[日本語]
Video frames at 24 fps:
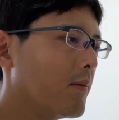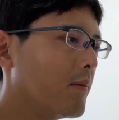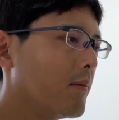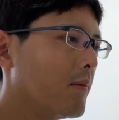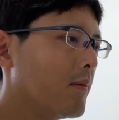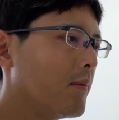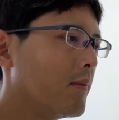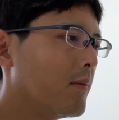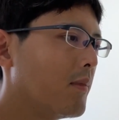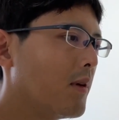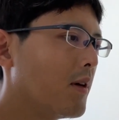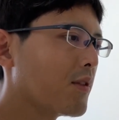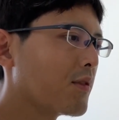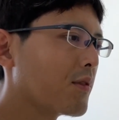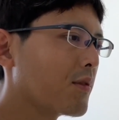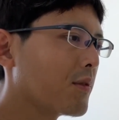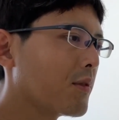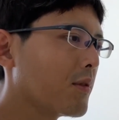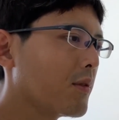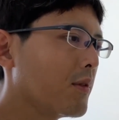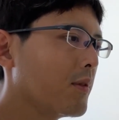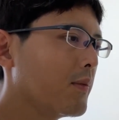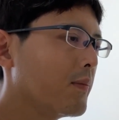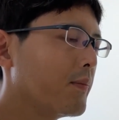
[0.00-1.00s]
まあそ
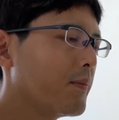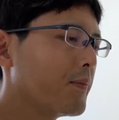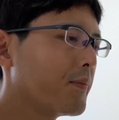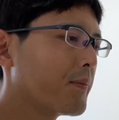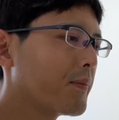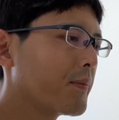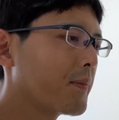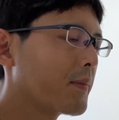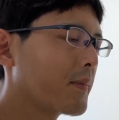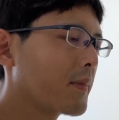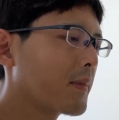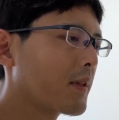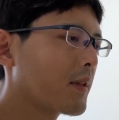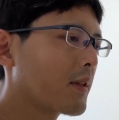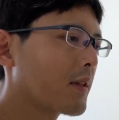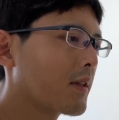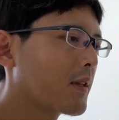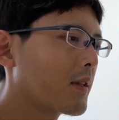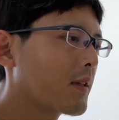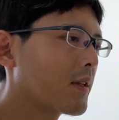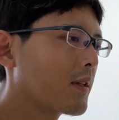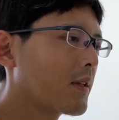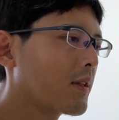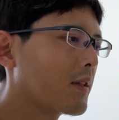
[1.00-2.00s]
の
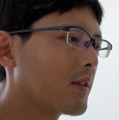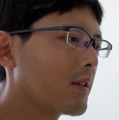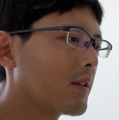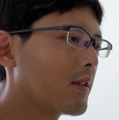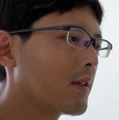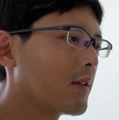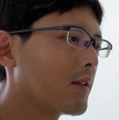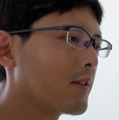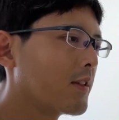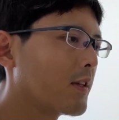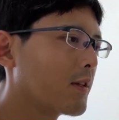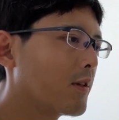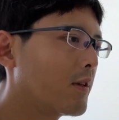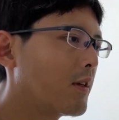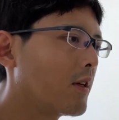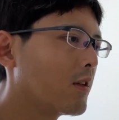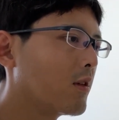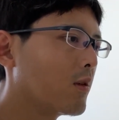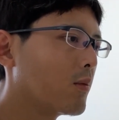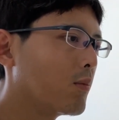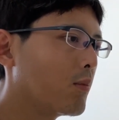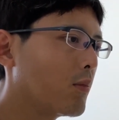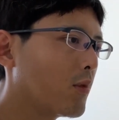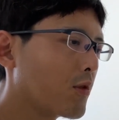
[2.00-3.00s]
桜井さ
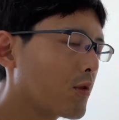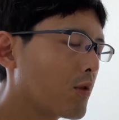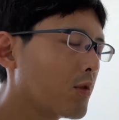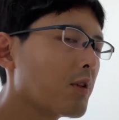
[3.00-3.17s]
んもそう